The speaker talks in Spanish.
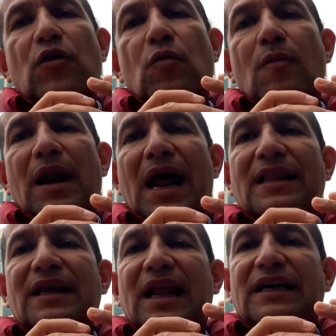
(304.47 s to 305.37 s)
el
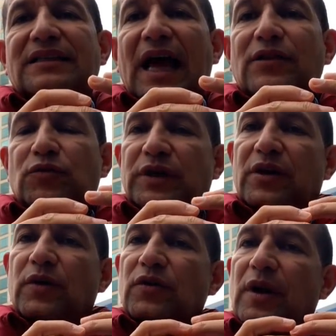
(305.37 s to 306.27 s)
umbral de lactato, que
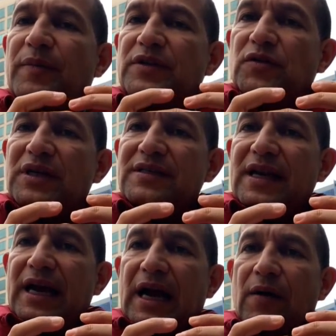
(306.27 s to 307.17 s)
es cuando la persona
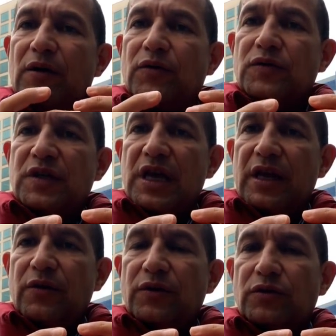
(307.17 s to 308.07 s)
se le acaba el
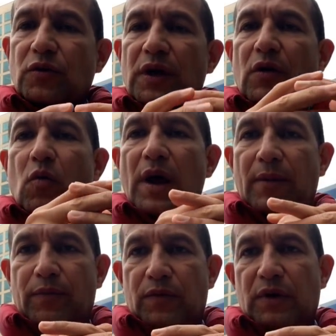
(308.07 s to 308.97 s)
oxígeno dentro del
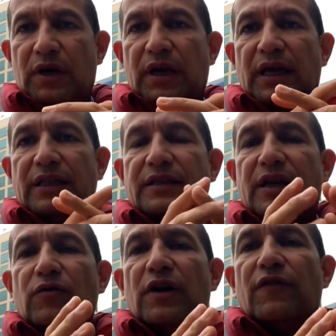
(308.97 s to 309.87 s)
cuerpo. Entra
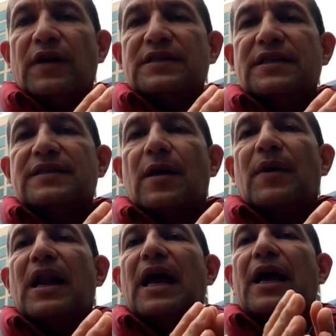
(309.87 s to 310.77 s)
en una fase que se
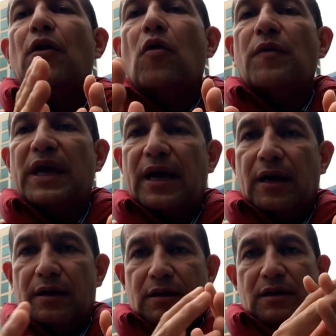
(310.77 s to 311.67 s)
llama anaeróbica.
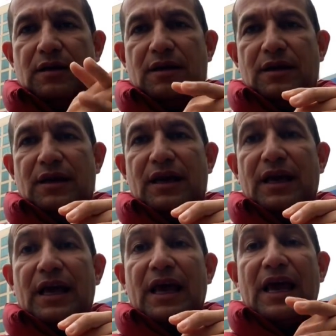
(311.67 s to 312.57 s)

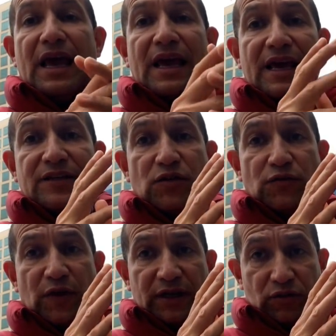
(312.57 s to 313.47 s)
En
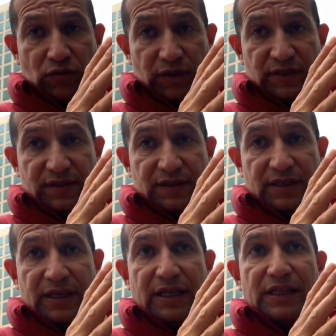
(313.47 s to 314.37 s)
esos factores
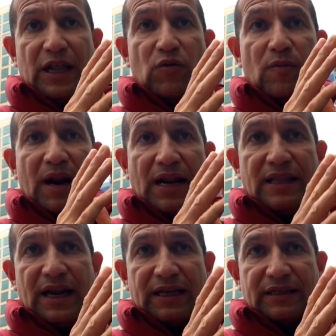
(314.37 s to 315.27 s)
del umbral
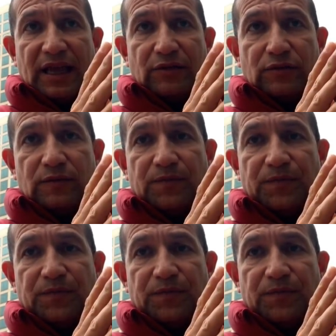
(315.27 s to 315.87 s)
de lactato